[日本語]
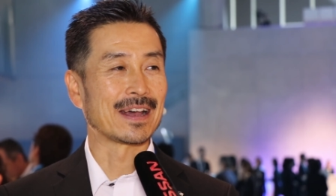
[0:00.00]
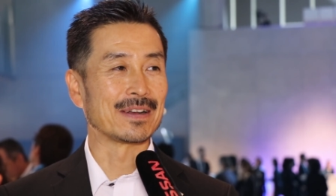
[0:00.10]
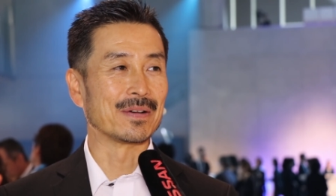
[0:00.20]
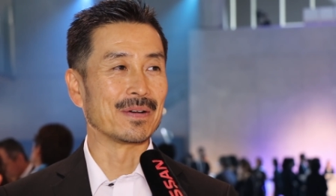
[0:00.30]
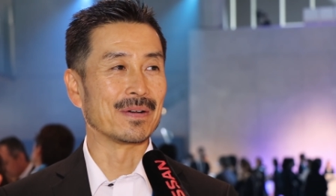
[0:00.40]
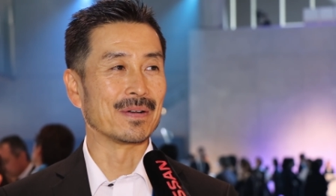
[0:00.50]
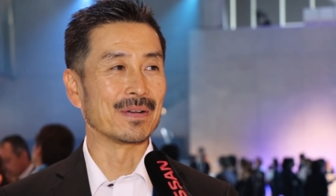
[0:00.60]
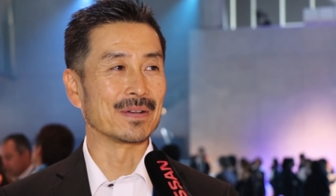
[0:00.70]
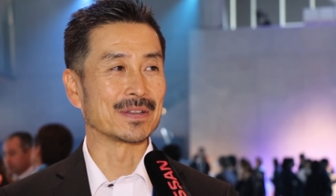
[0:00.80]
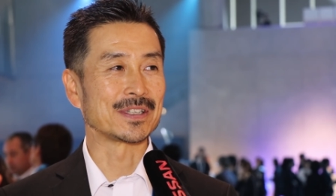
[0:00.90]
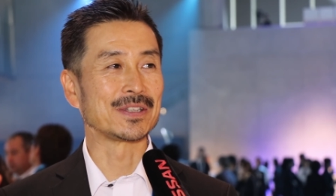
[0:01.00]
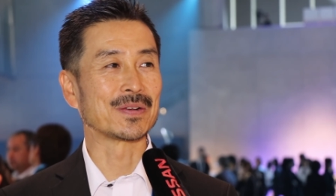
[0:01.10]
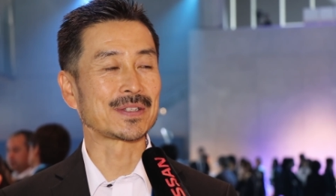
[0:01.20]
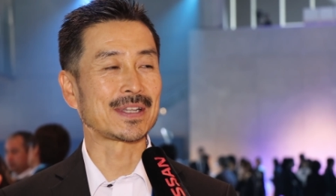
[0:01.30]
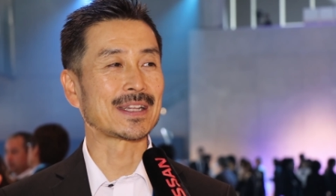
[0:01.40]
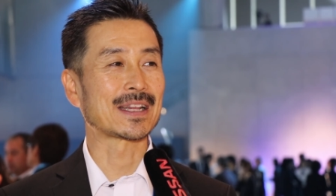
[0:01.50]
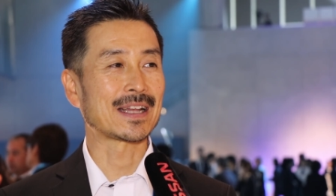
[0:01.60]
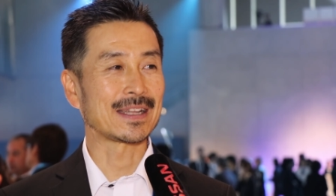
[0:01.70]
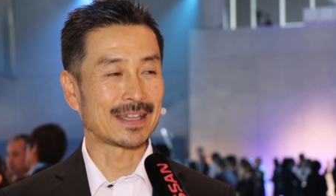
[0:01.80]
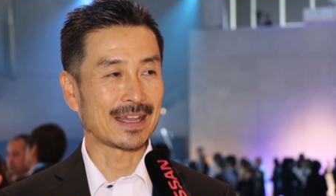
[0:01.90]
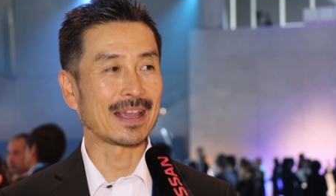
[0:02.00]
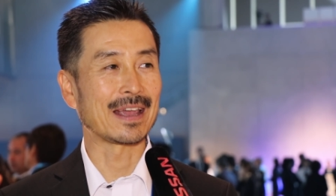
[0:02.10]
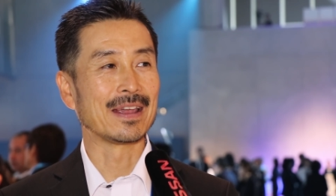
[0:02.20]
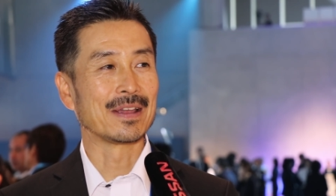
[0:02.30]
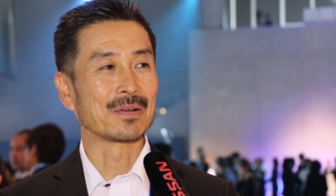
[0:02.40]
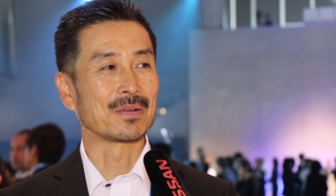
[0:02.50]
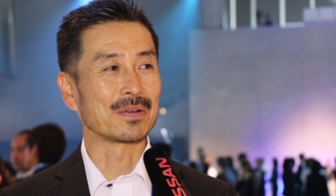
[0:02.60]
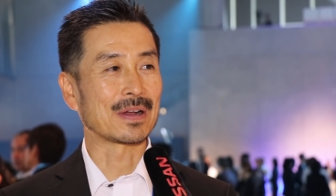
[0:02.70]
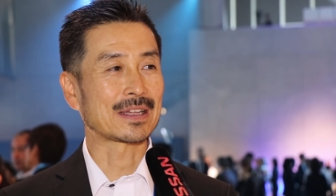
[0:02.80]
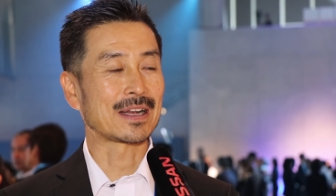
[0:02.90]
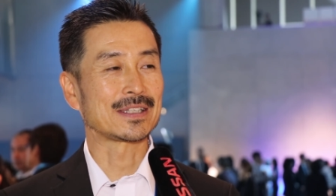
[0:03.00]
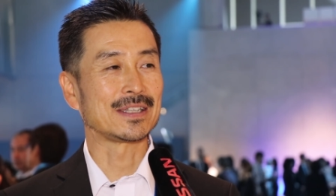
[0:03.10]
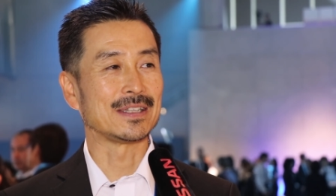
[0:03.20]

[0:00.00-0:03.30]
あの試乗していただいてこの新し